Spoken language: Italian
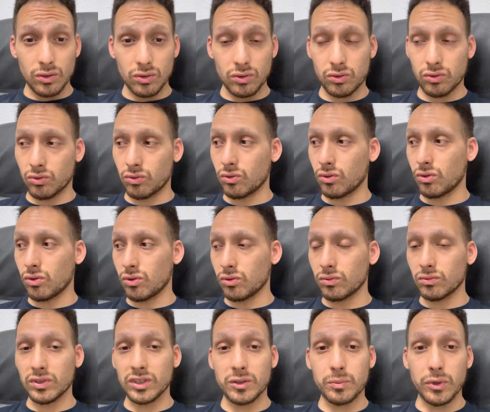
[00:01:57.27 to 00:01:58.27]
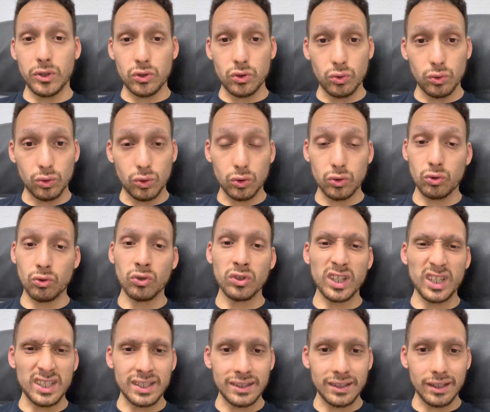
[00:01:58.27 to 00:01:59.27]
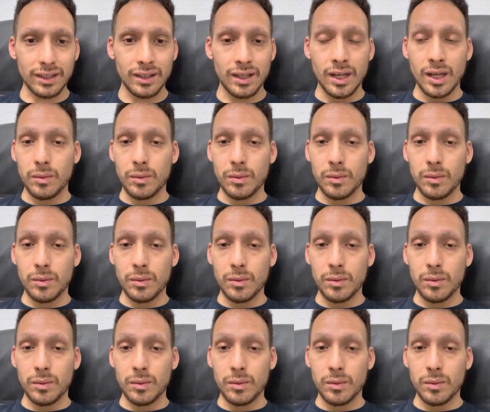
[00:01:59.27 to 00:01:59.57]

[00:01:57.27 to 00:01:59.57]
sono dispiaciuto, sono triste